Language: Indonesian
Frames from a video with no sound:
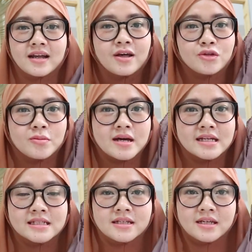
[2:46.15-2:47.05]
nah untuk
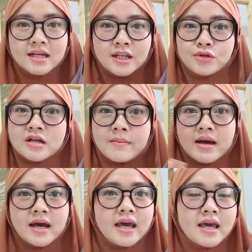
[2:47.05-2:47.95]
bahannya sendiri ini tuh
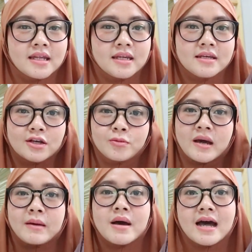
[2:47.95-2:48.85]
sama kayak ini yaitu
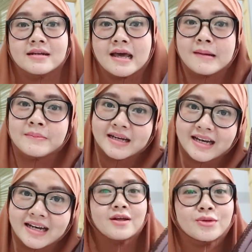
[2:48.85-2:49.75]
pakai bahan
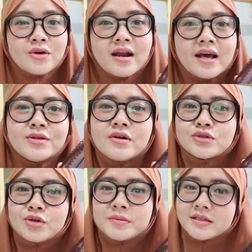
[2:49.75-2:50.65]
diamond dan untuk harganya juga
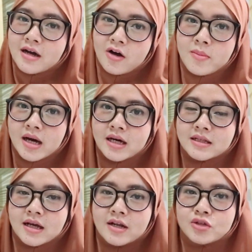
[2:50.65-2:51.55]
cukup terjangkau
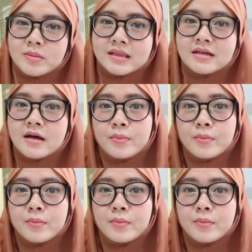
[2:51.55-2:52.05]
banget karena cuma